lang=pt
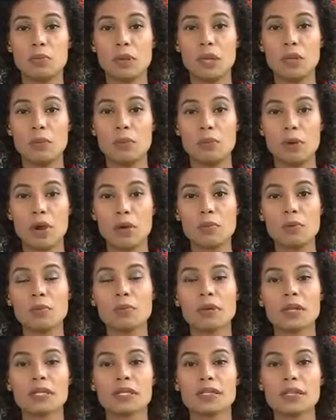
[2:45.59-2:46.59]
pelo próprio
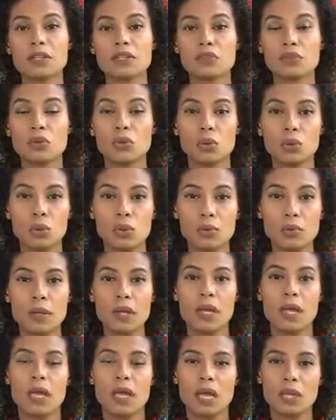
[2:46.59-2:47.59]
presidente do clube,